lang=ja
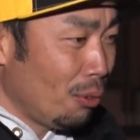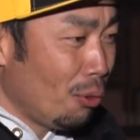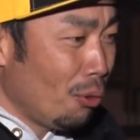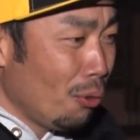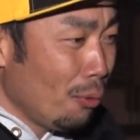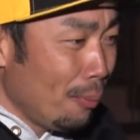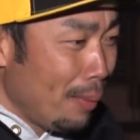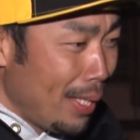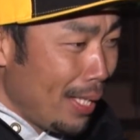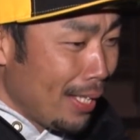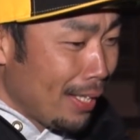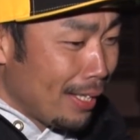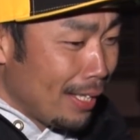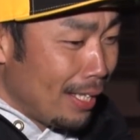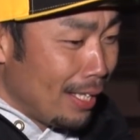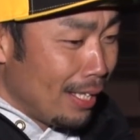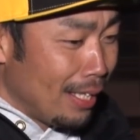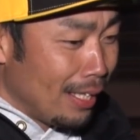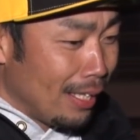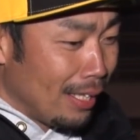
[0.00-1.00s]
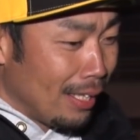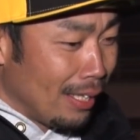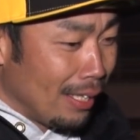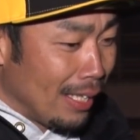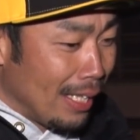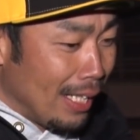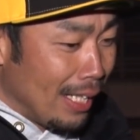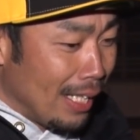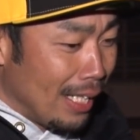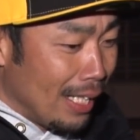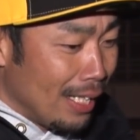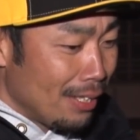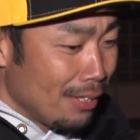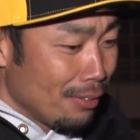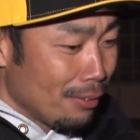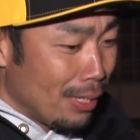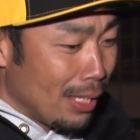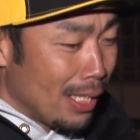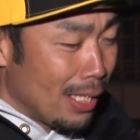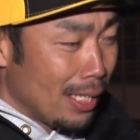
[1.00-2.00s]
透明感があ
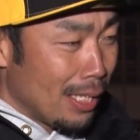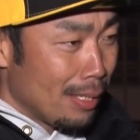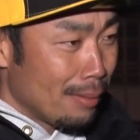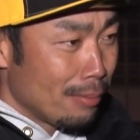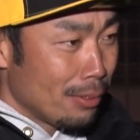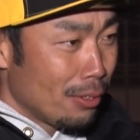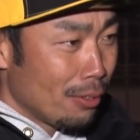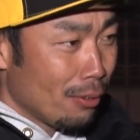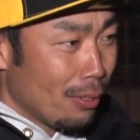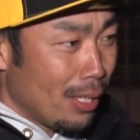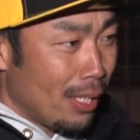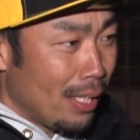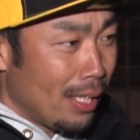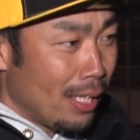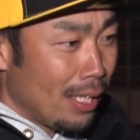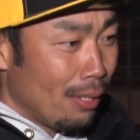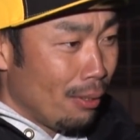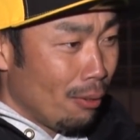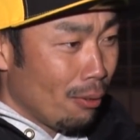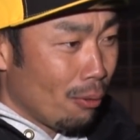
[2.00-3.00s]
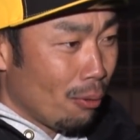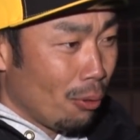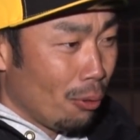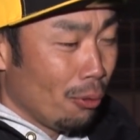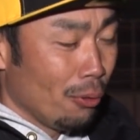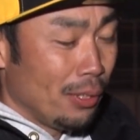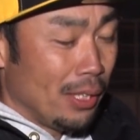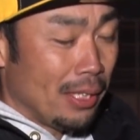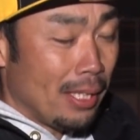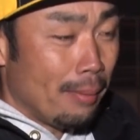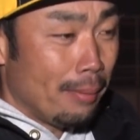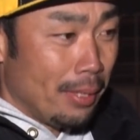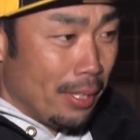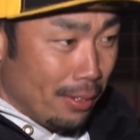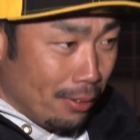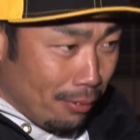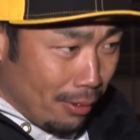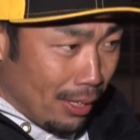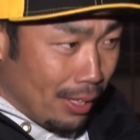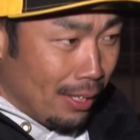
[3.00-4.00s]
るワームのカラーを好んで食べて
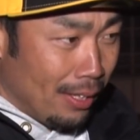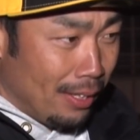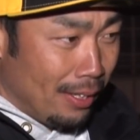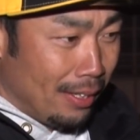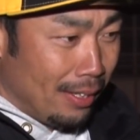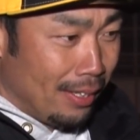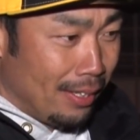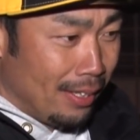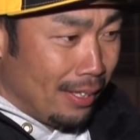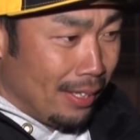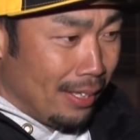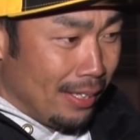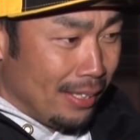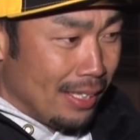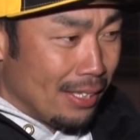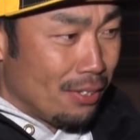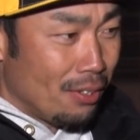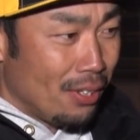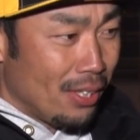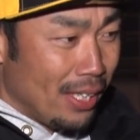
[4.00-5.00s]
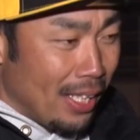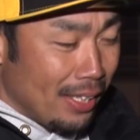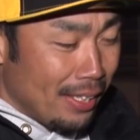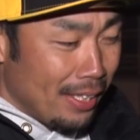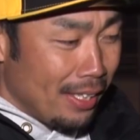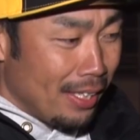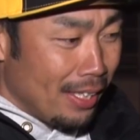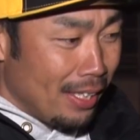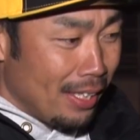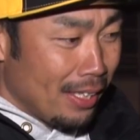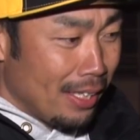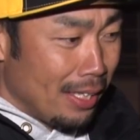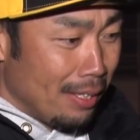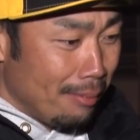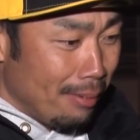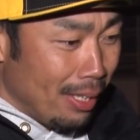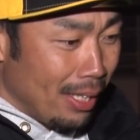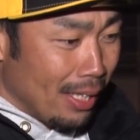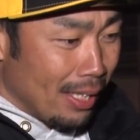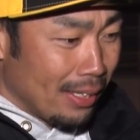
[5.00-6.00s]
るのかでそれで当たりがなけ
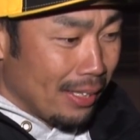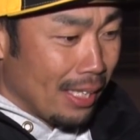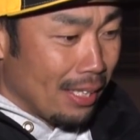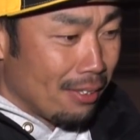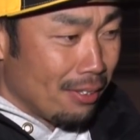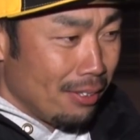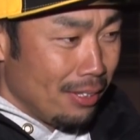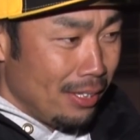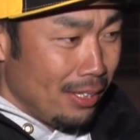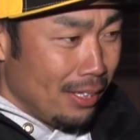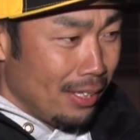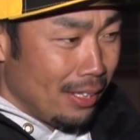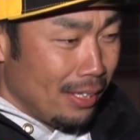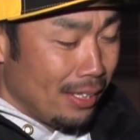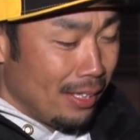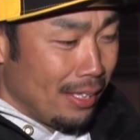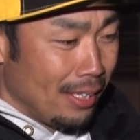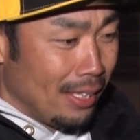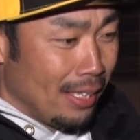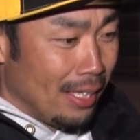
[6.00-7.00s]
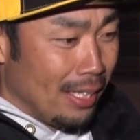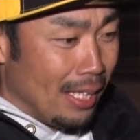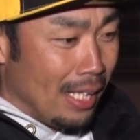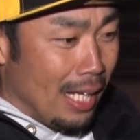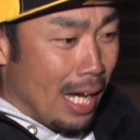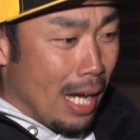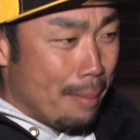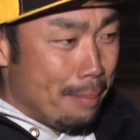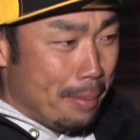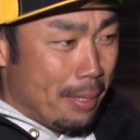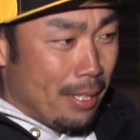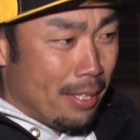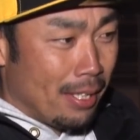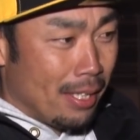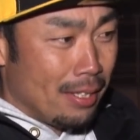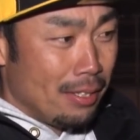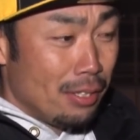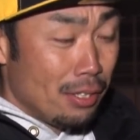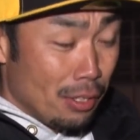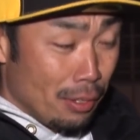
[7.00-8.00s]
れば逆にアピール
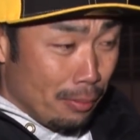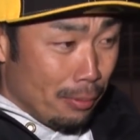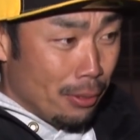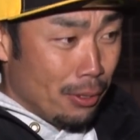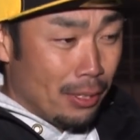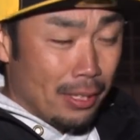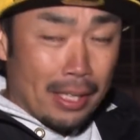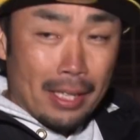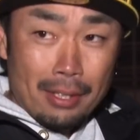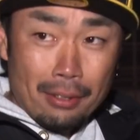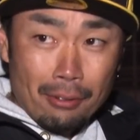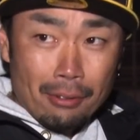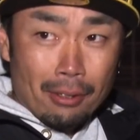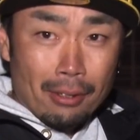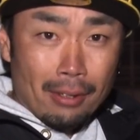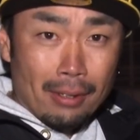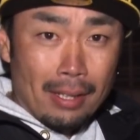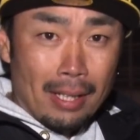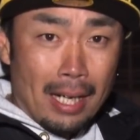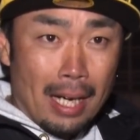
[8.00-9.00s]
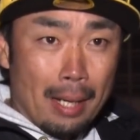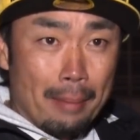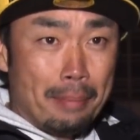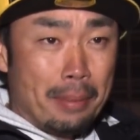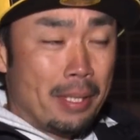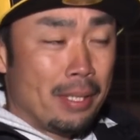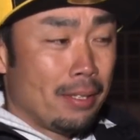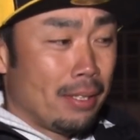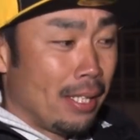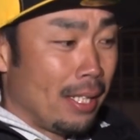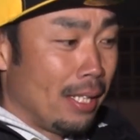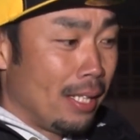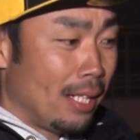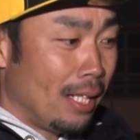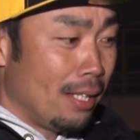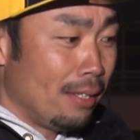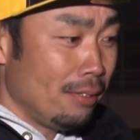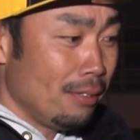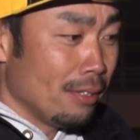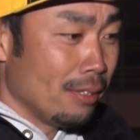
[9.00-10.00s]
が UV 系のアピール系
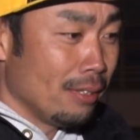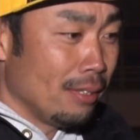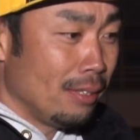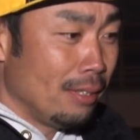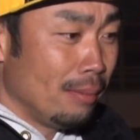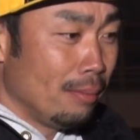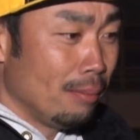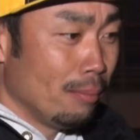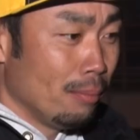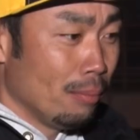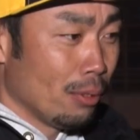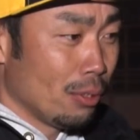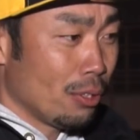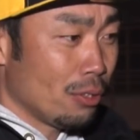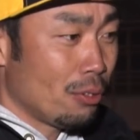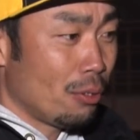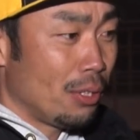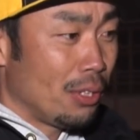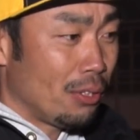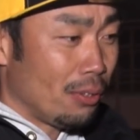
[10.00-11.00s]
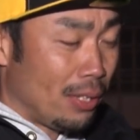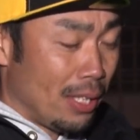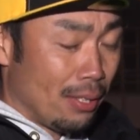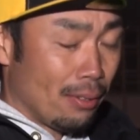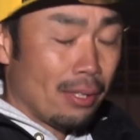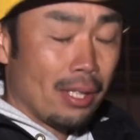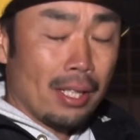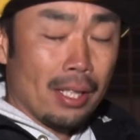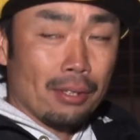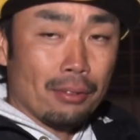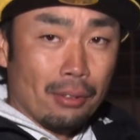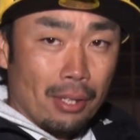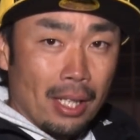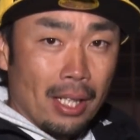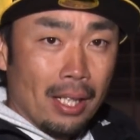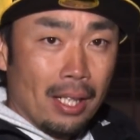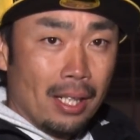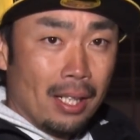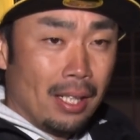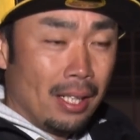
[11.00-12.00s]
があるもっとソリッド系のカラーと
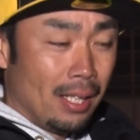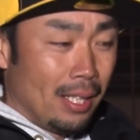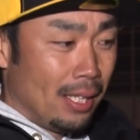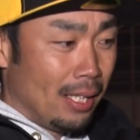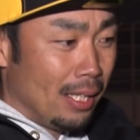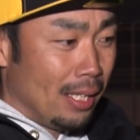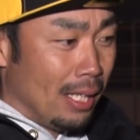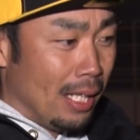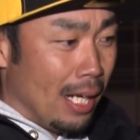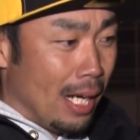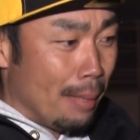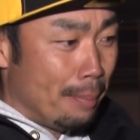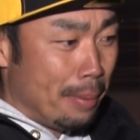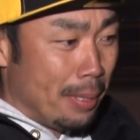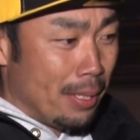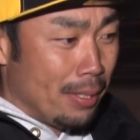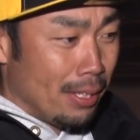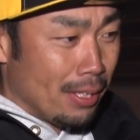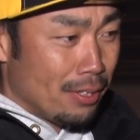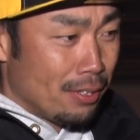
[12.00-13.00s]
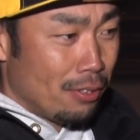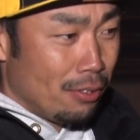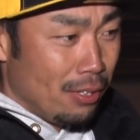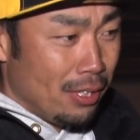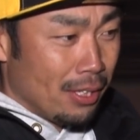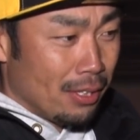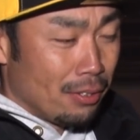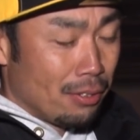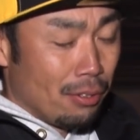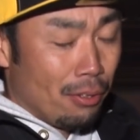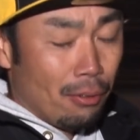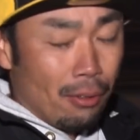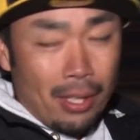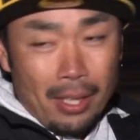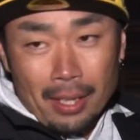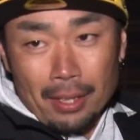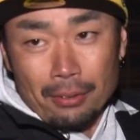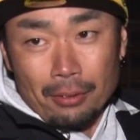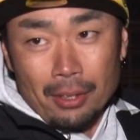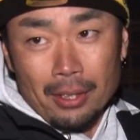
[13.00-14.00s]
かアピールが強い
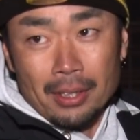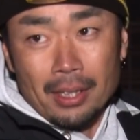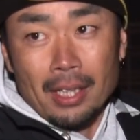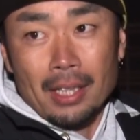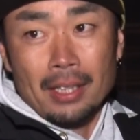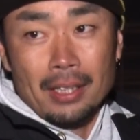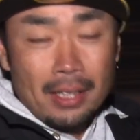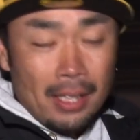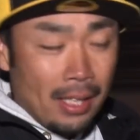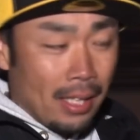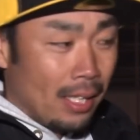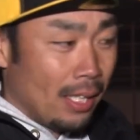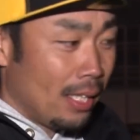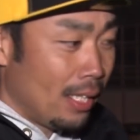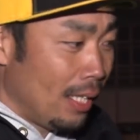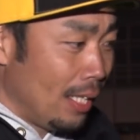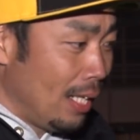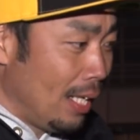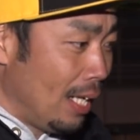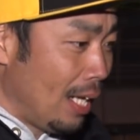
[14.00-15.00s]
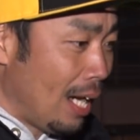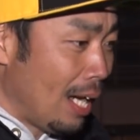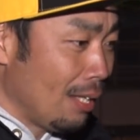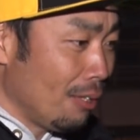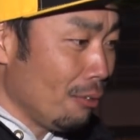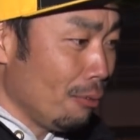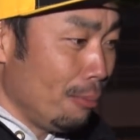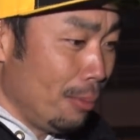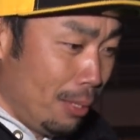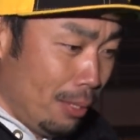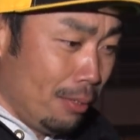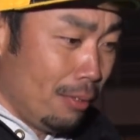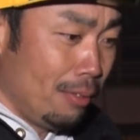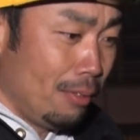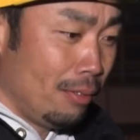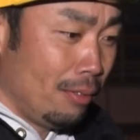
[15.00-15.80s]
グローカラーとかに変えて反応を見る